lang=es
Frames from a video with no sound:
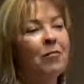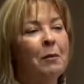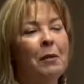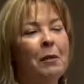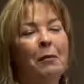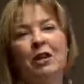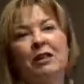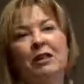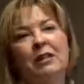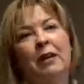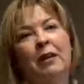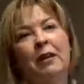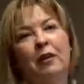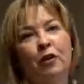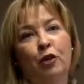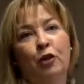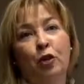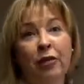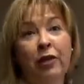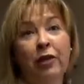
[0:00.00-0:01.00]
Vamos a
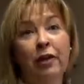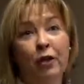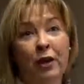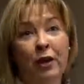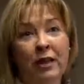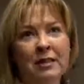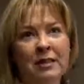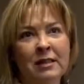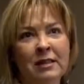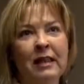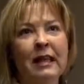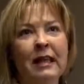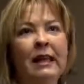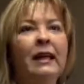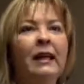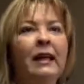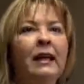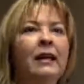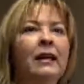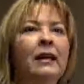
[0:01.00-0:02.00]
estar 12 horas
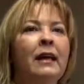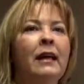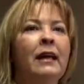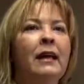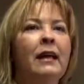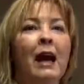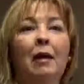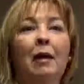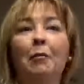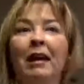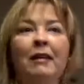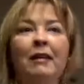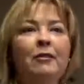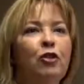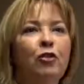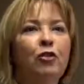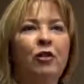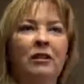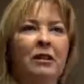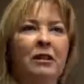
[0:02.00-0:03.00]
eh,
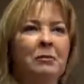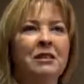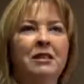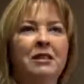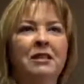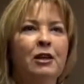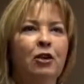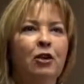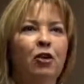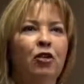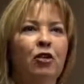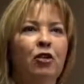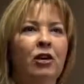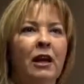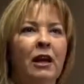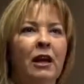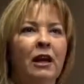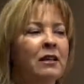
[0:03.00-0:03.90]
hablando de temas de psicología.